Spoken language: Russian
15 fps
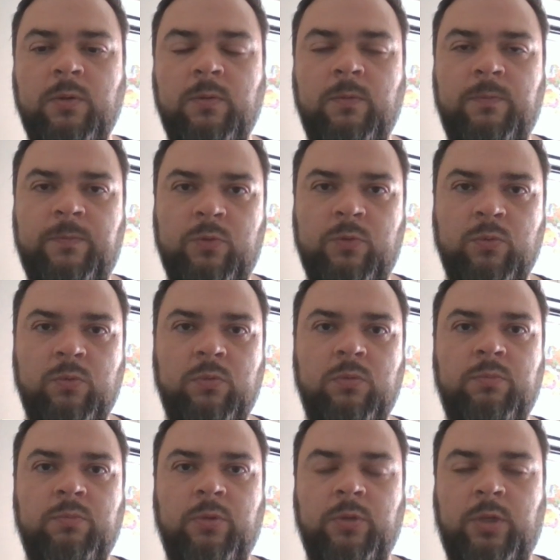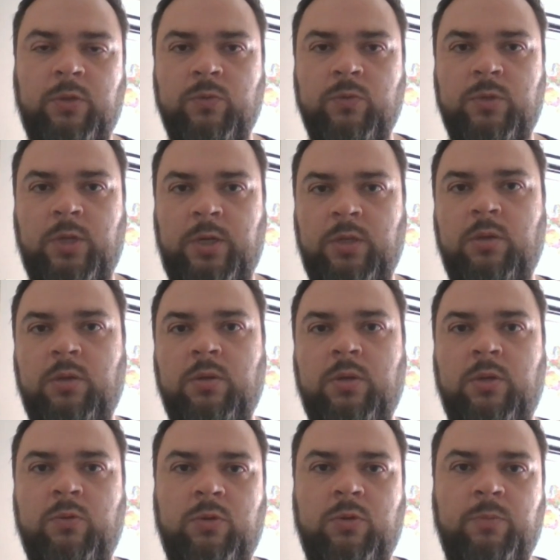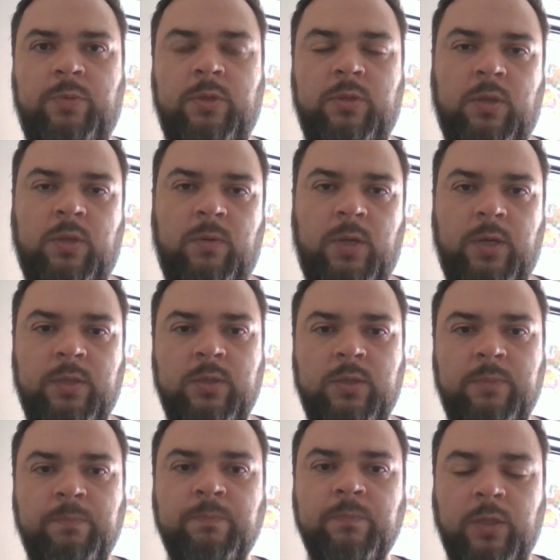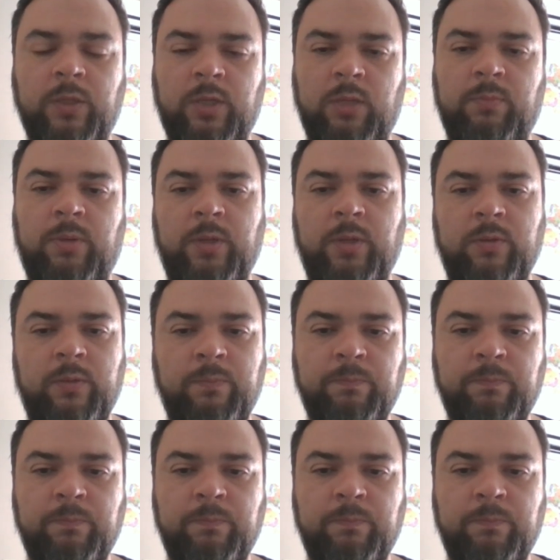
всю полноту знаний, которая предоставляется на данный момент